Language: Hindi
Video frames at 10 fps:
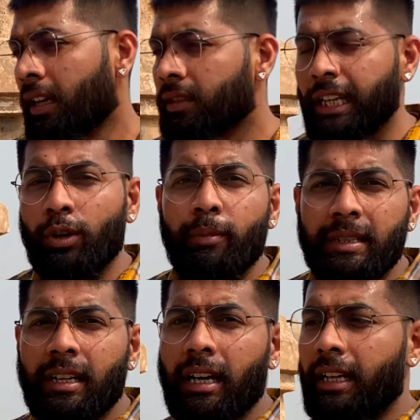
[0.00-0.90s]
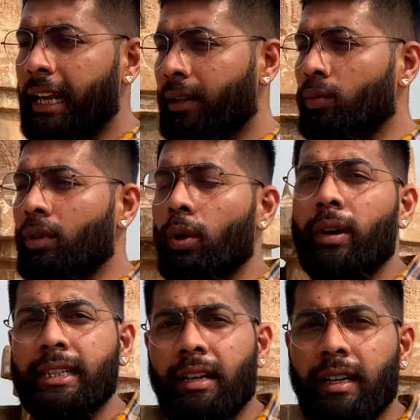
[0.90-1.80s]
तीनों ही बंद कर रखी है एक टूटा
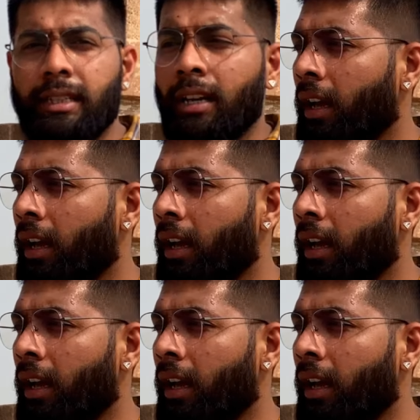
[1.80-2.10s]
हुआ है दरवाज़ा